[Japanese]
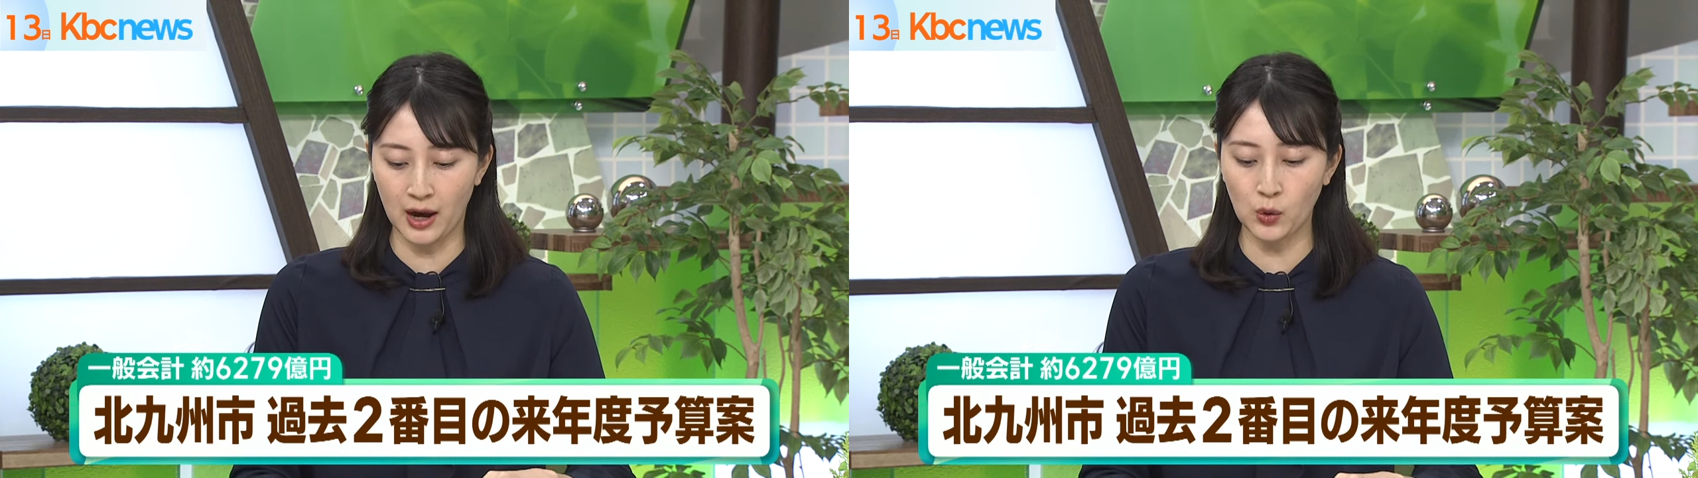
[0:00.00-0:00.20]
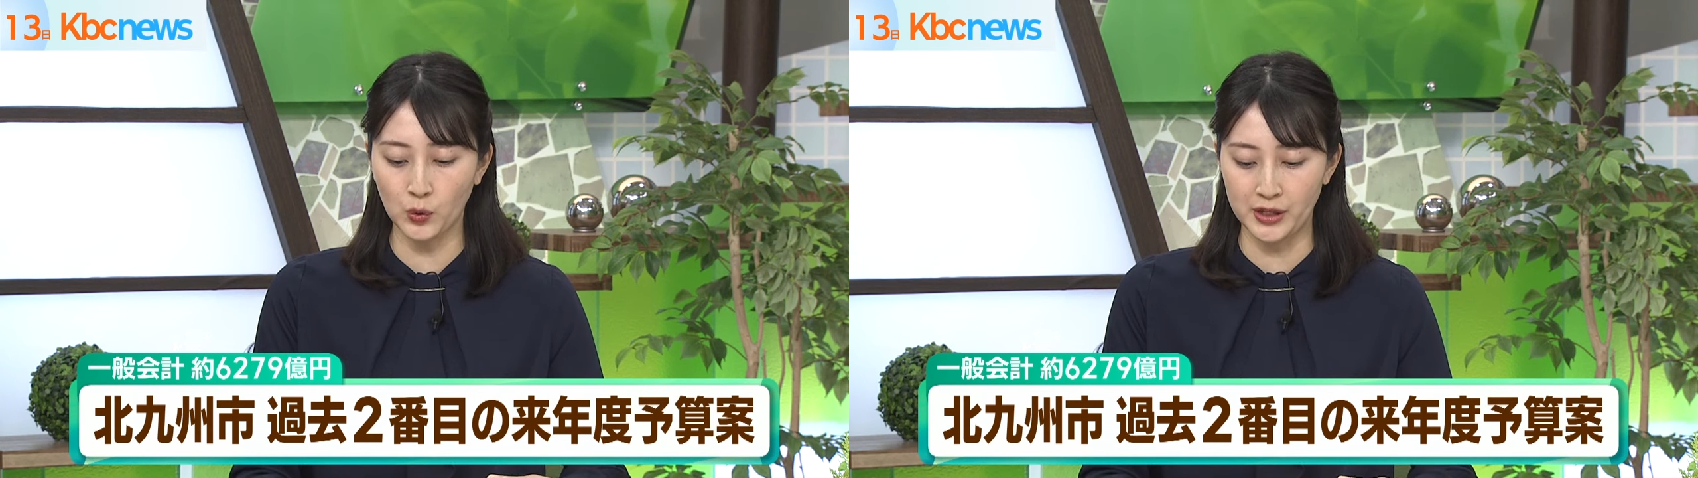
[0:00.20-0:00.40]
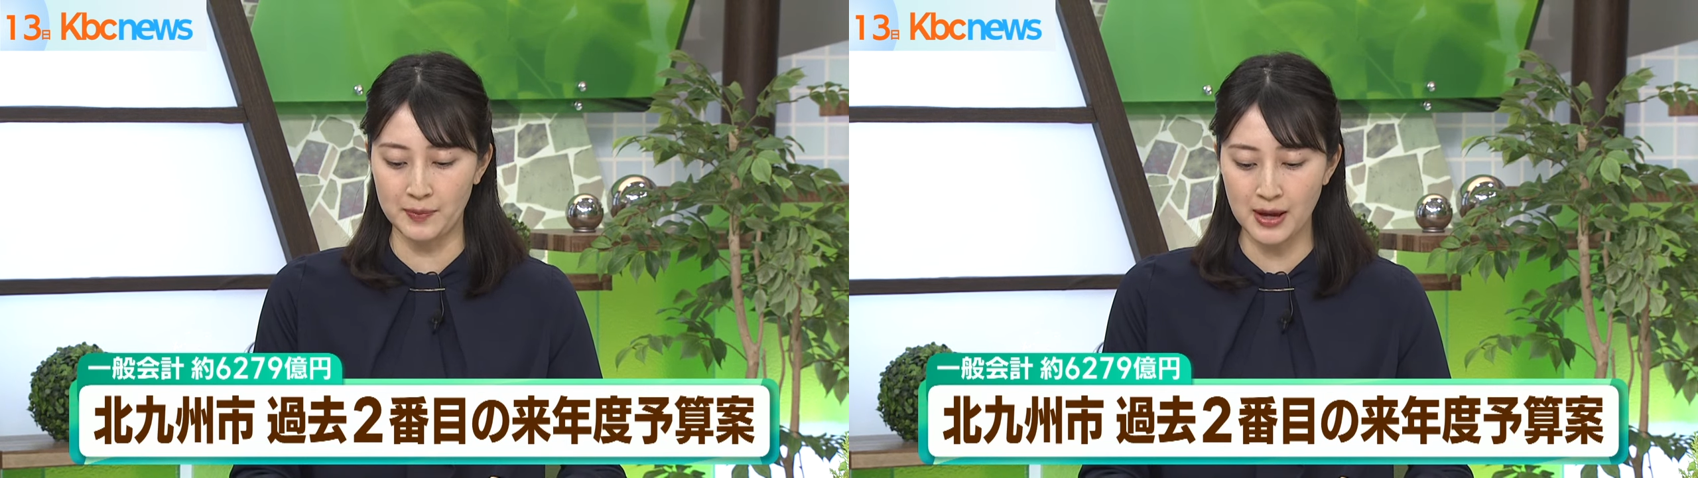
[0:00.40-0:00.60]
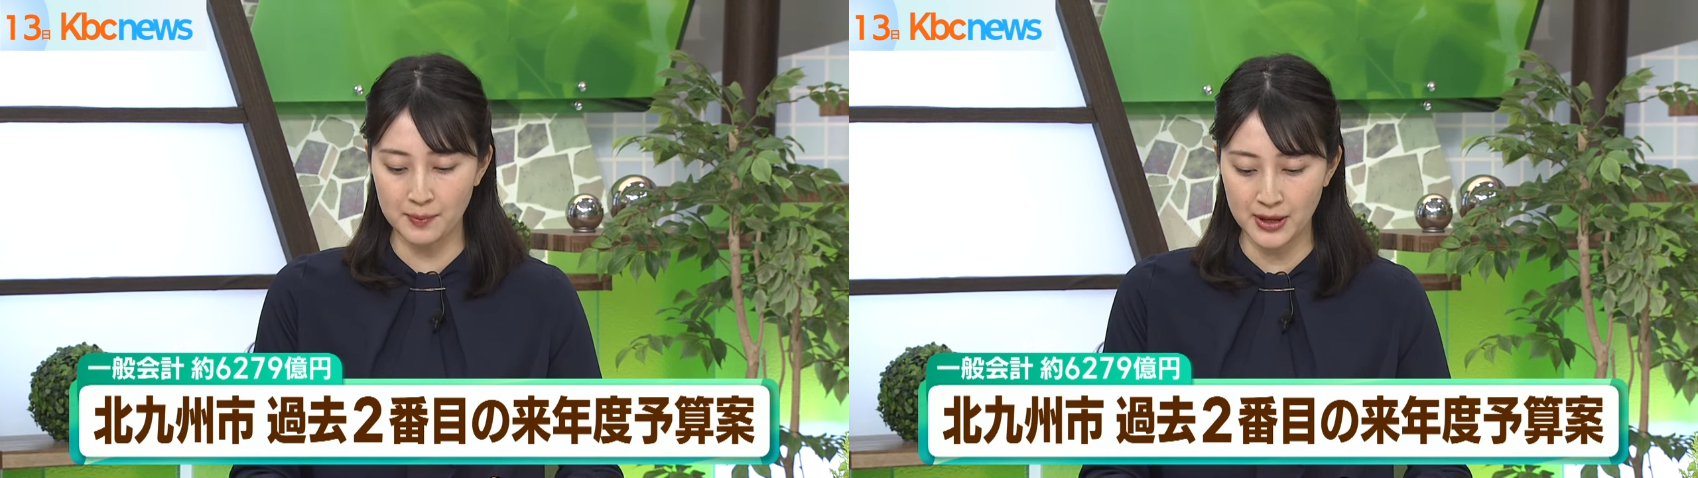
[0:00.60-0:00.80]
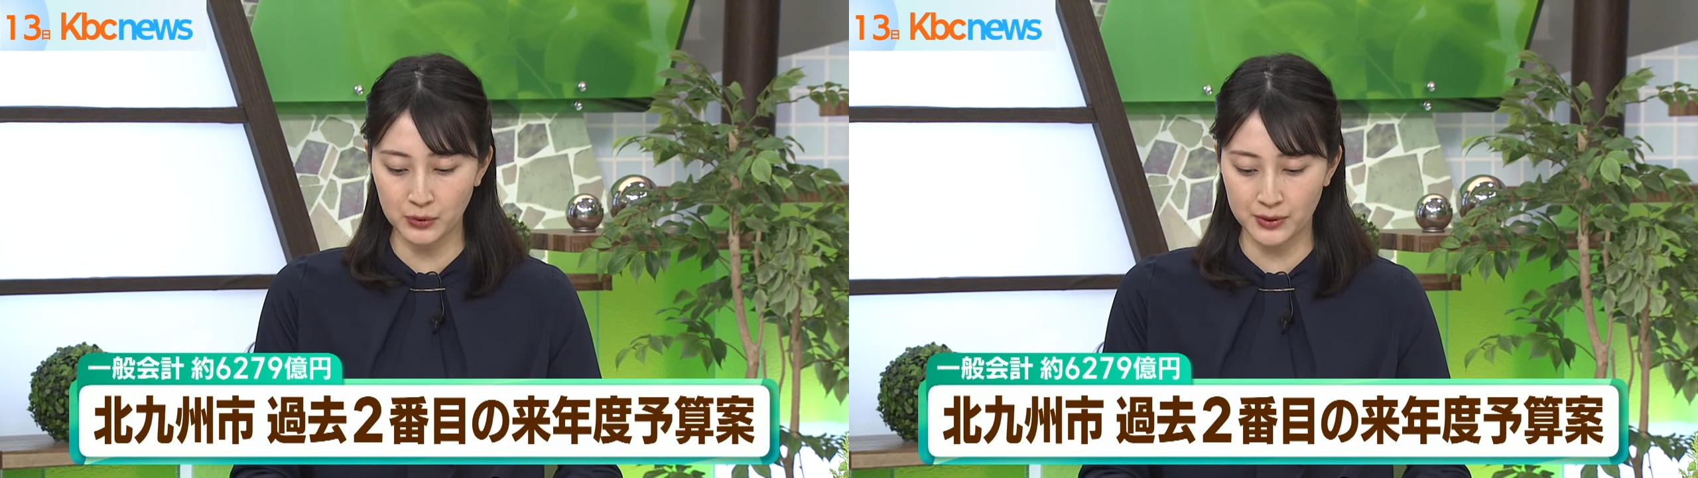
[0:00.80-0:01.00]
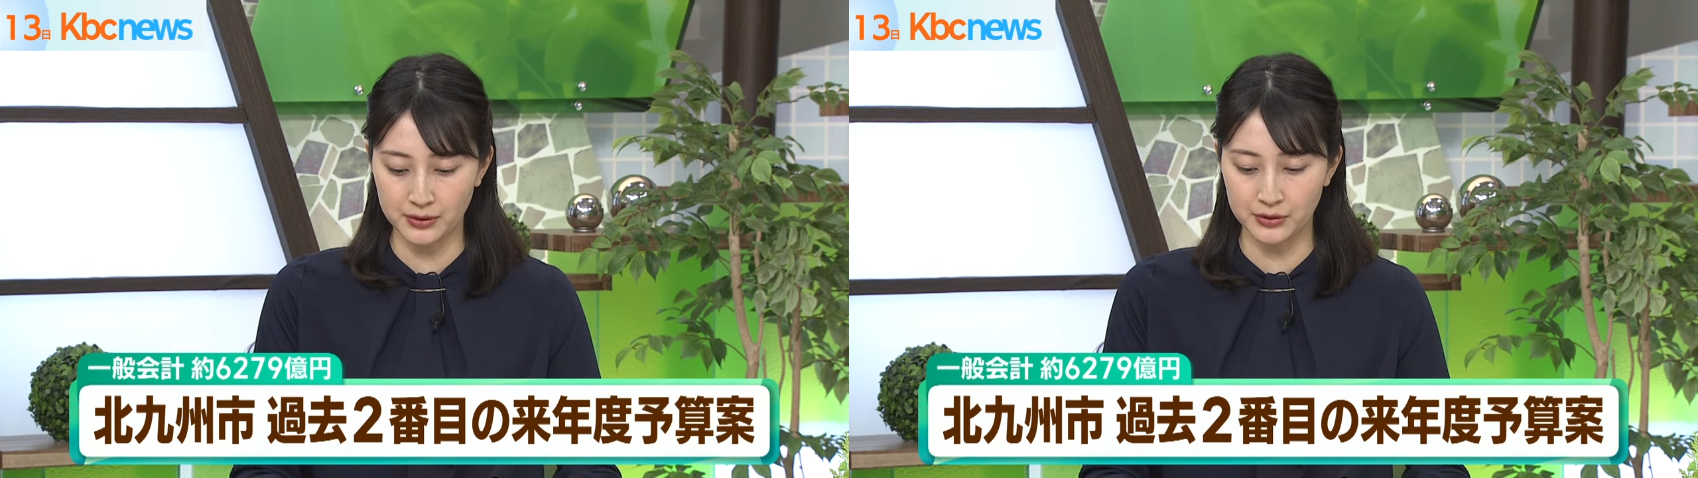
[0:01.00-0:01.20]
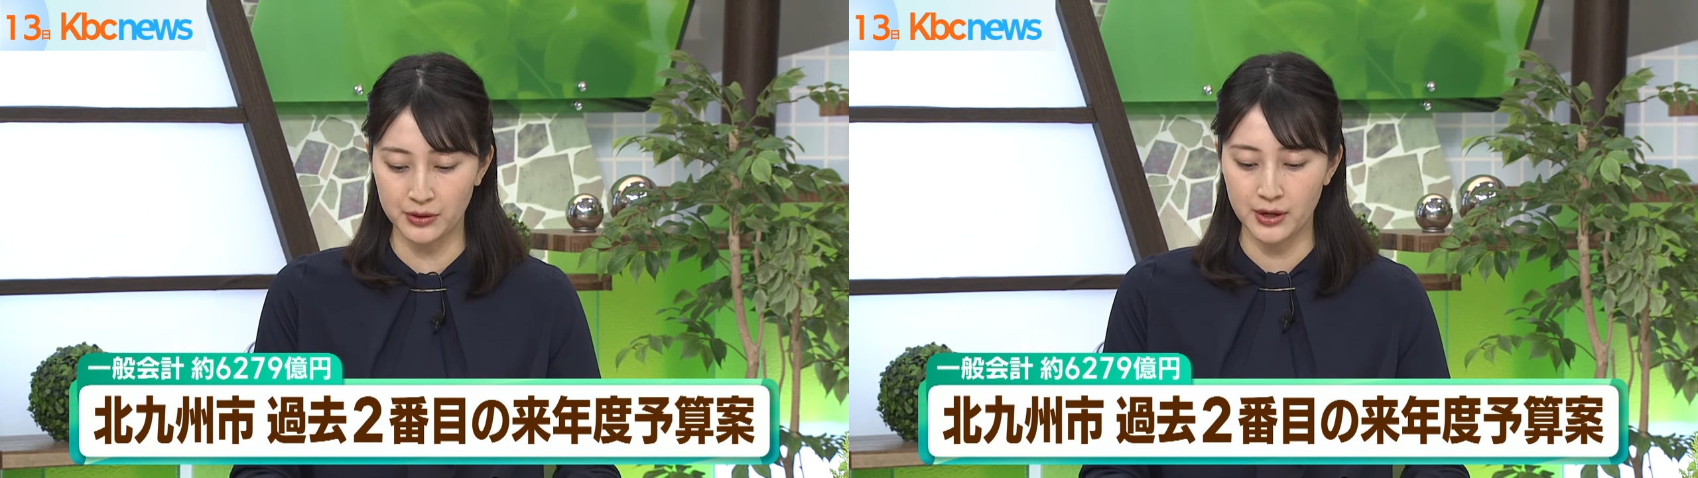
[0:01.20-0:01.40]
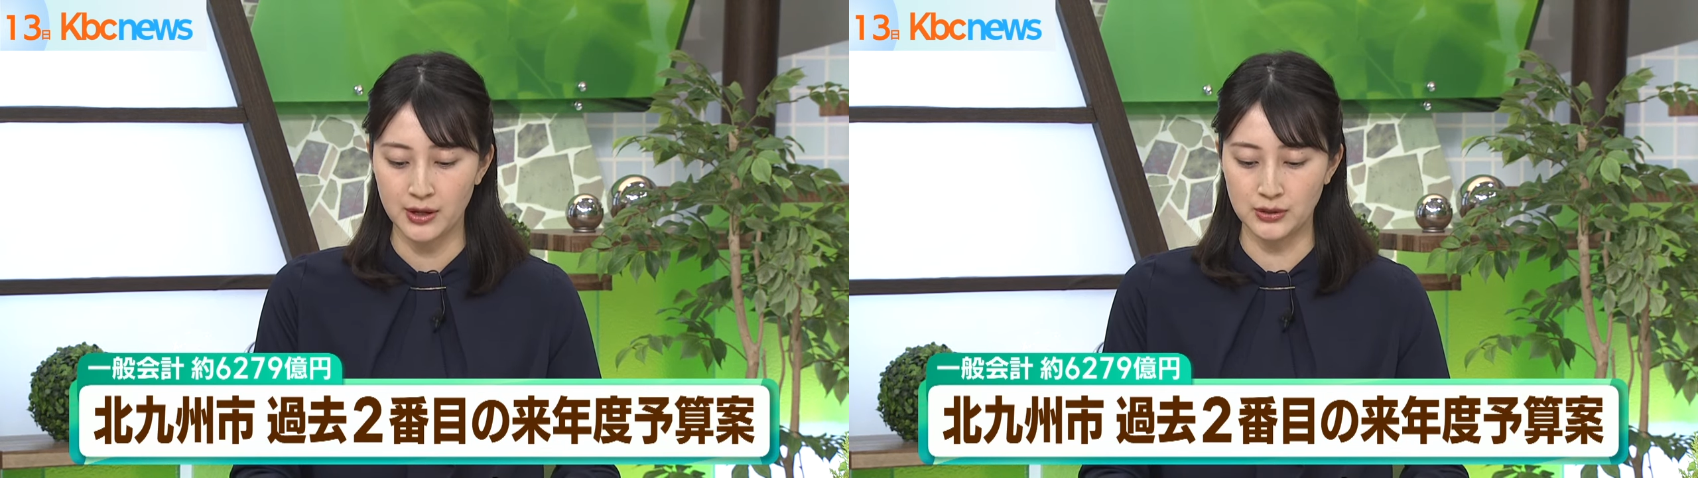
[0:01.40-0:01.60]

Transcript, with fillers: 過去2番目となる